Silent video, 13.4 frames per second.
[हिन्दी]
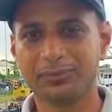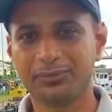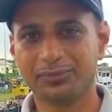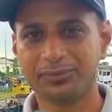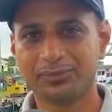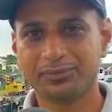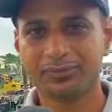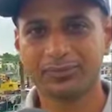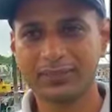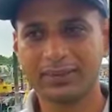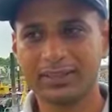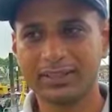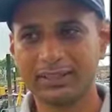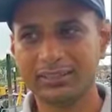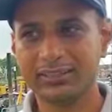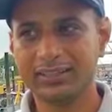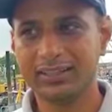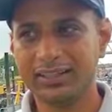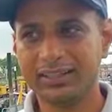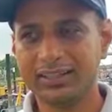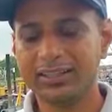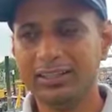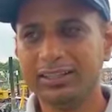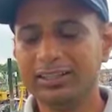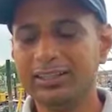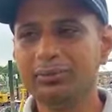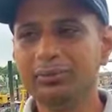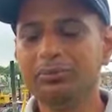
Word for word: कब तक शुरू होगा निकाह अंदाज जी